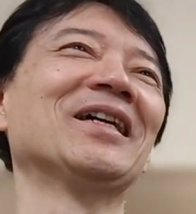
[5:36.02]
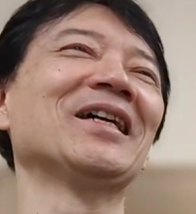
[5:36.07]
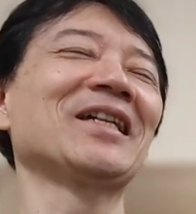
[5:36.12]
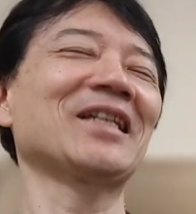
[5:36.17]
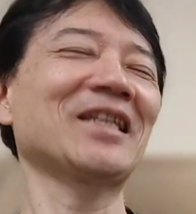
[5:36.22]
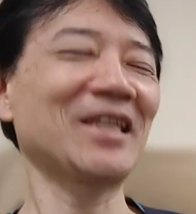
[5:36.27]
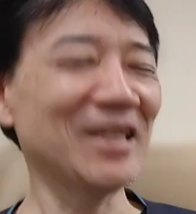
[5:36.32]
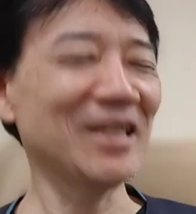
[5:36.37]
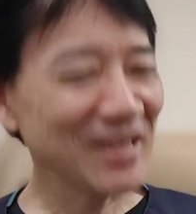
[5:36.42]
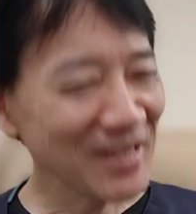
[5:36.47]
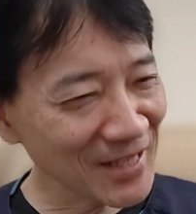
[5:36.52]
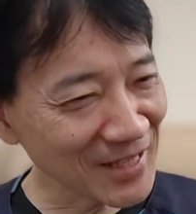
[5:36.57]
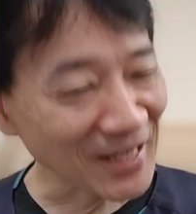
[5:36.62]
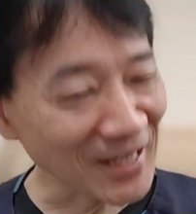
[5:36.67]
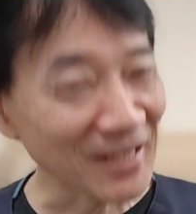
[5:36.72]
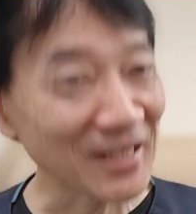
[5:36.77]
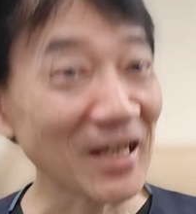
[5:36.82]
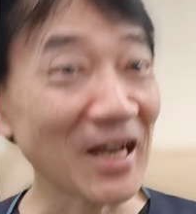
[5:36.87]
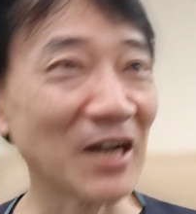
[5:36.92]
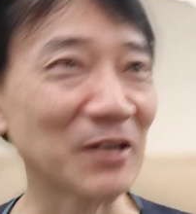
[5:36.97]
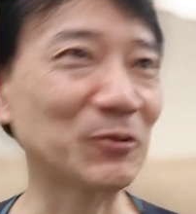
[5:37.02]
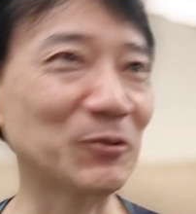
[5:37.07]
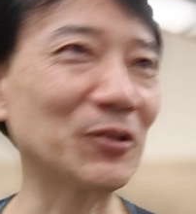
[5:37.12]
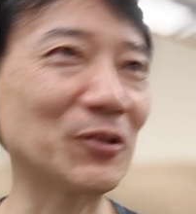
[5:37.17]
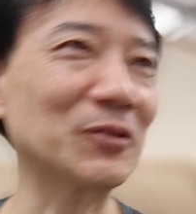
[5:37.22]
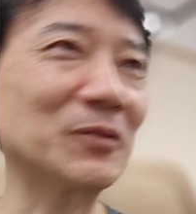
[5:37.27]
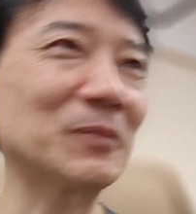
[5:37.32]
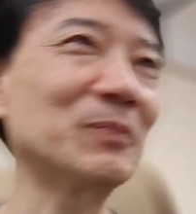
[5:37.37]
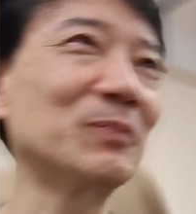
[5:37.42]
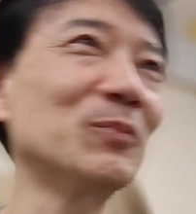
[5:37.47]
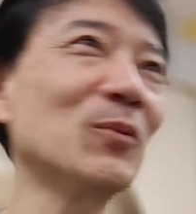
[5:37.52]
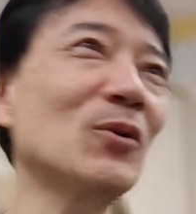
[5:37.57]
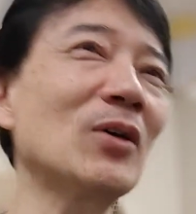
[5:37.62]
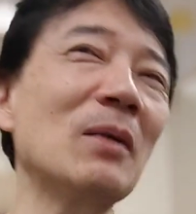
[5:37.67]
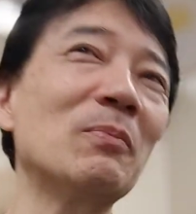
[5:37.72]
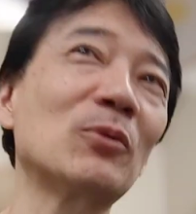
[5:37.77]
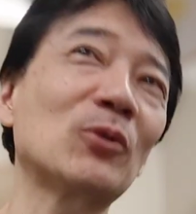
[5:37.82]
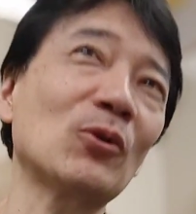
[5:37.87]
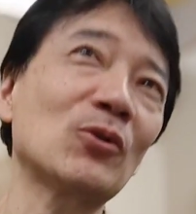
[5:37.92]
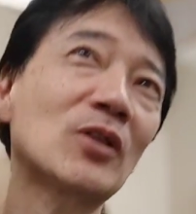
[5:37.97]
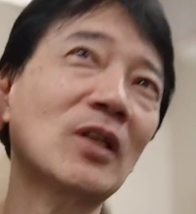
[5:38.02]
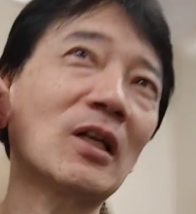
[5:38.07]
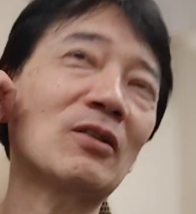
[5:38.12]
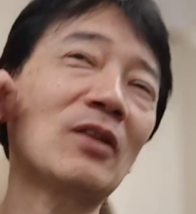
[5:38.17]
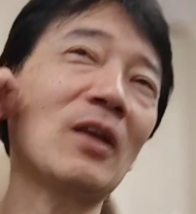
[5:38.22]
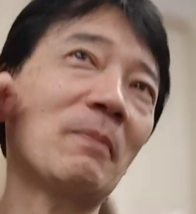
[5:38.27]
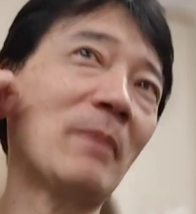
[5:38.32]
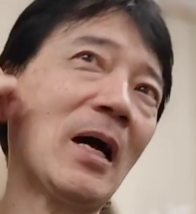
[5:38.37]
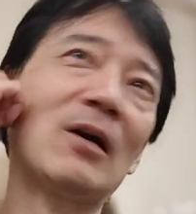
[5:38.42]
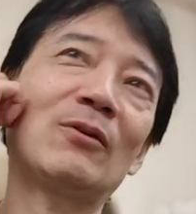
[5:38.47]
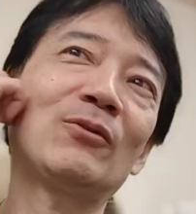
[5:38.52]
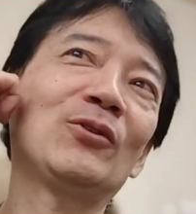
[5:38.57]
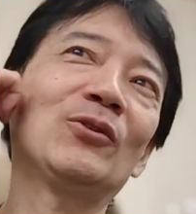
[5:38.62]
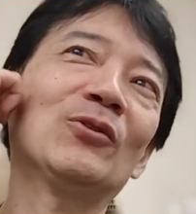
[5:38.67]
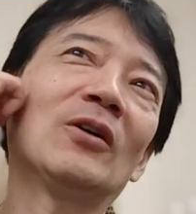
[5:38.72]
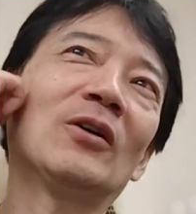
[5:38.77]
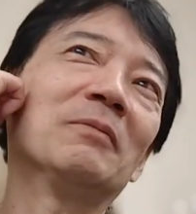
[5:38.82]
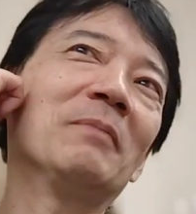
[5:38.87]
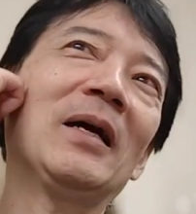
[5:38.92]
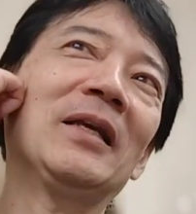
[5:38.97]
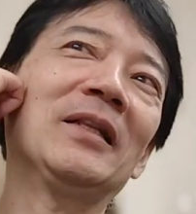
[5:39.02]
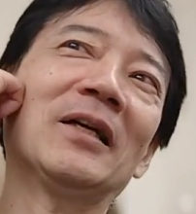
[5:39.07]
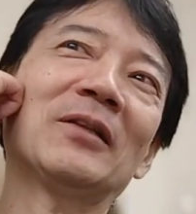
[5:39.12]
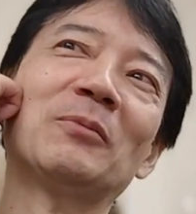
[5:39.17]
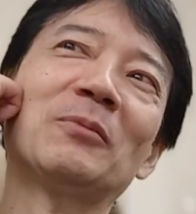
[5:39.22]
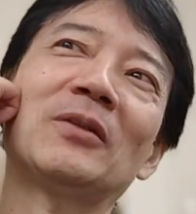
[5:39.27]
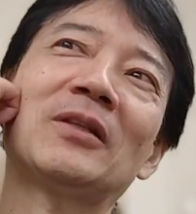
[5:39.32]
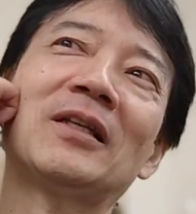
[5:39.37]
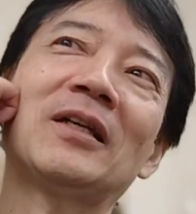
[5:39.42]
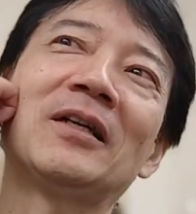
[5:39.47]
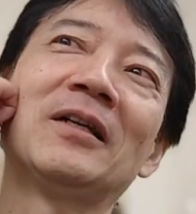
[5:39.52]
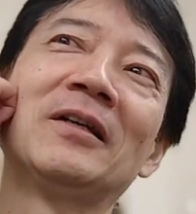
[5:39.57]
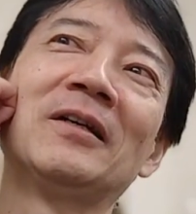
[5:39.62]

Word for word: 僅差で白竜。僕はもうどっちかってやっぱ白竜の方がうまいなと思った。